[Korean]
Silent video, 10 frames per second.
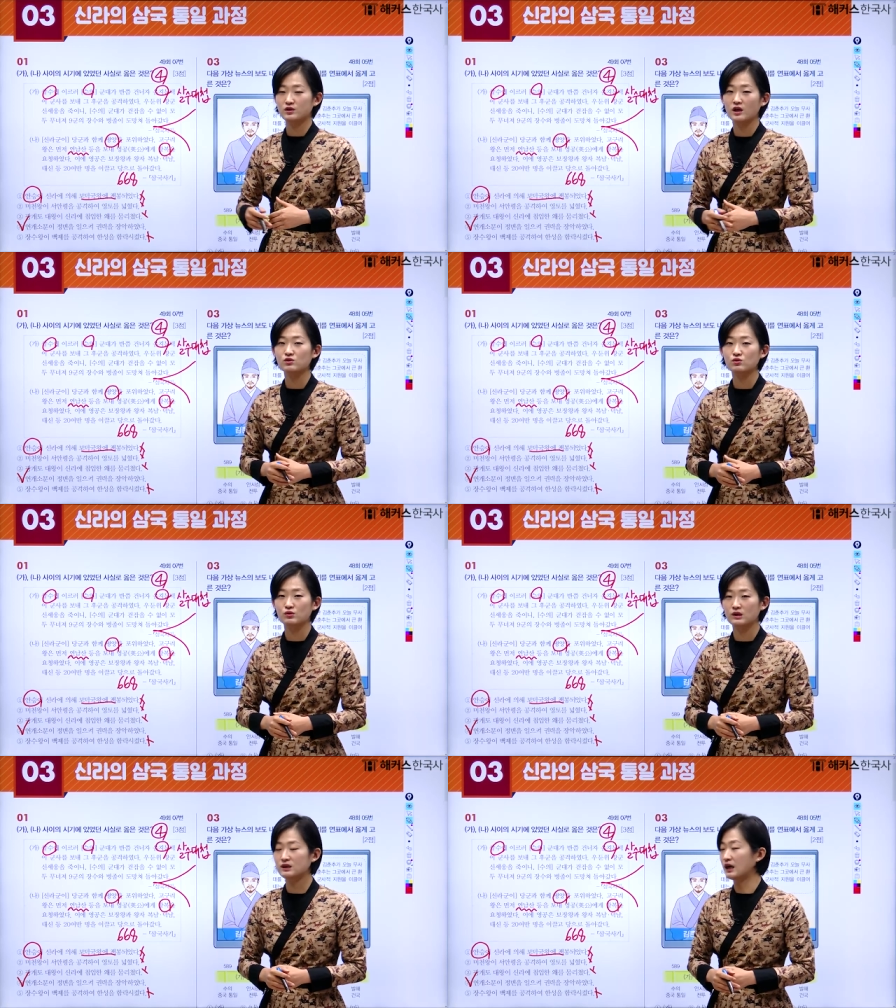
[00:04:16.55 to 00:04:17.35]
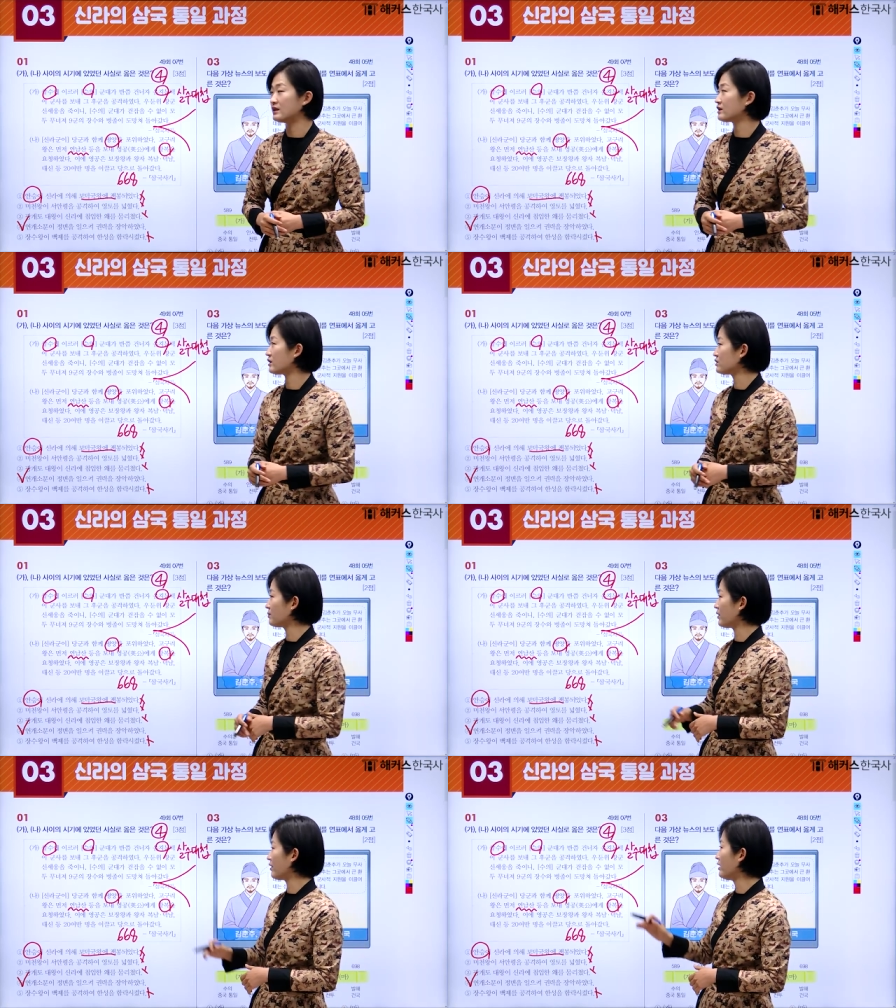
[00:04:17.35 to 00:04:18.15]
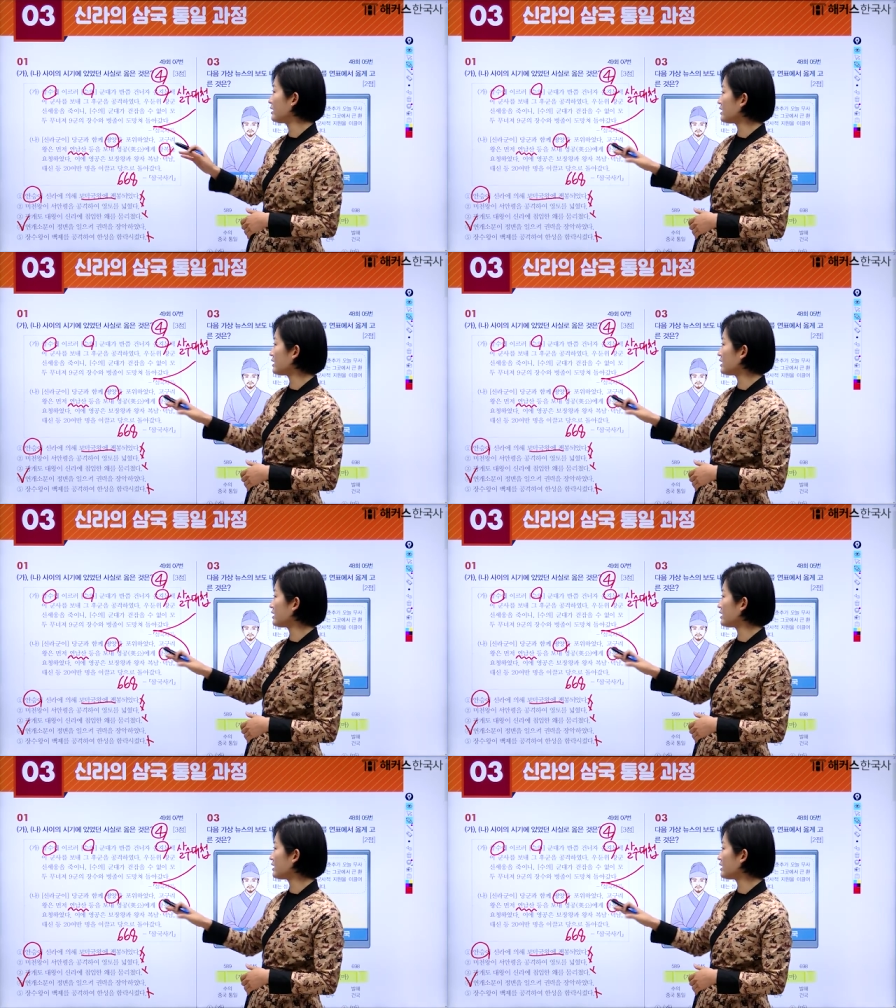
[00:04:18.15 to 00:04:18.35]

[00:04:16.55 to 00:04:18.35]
찾을 수 있지 않을까 싶어요.